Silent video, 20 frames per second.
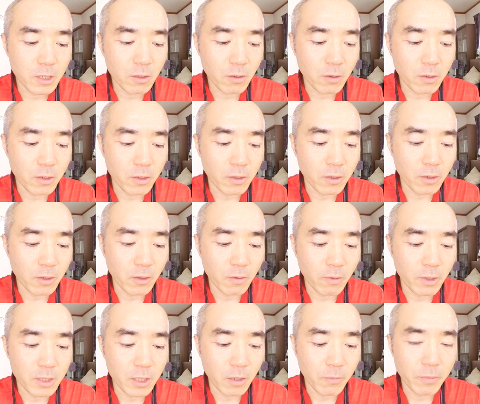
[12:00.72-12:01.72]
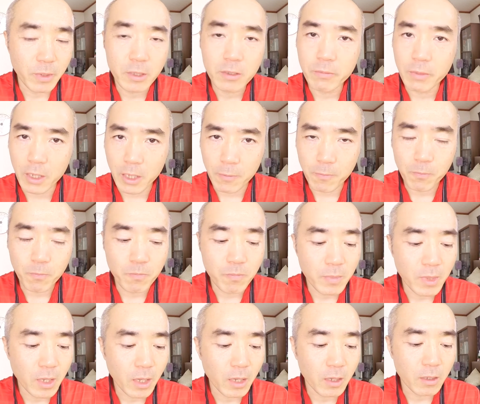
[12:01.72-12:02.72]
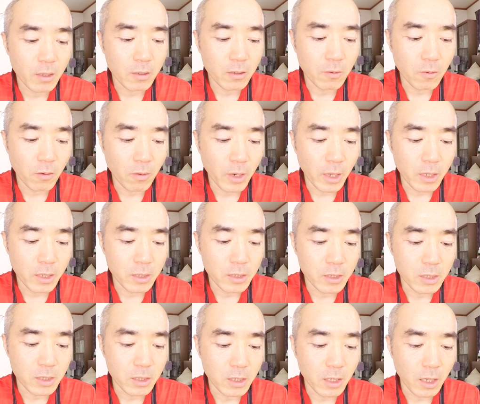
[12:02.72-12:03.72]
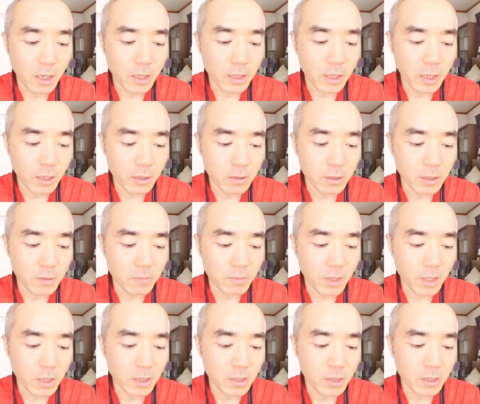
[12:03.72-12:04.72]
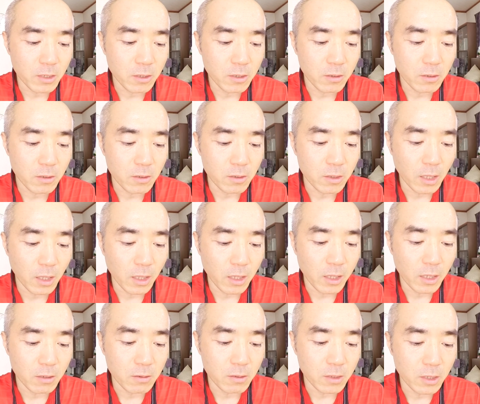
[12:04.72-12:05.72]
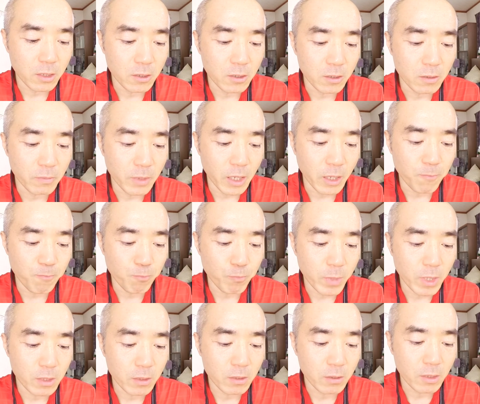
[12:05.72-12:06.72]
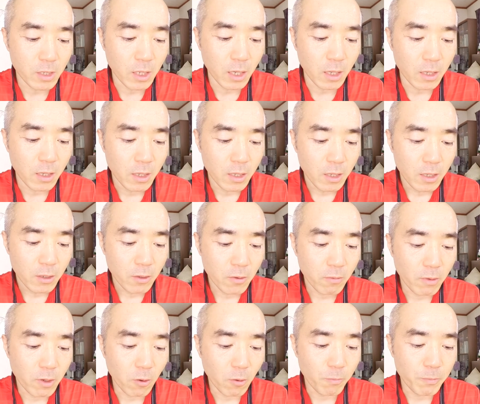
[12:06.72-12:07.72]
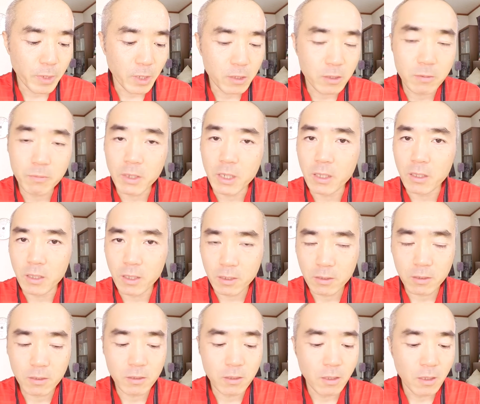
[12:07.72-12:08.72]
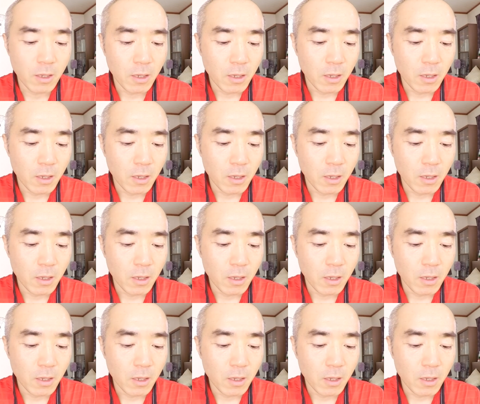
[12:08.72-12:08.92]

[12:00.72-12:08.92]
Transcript: 機豆乳、今日は3 0 0ミリ。で、これ1が200、人参ジュース7 2 0ミリ、水が今日は6 0 0ミリです。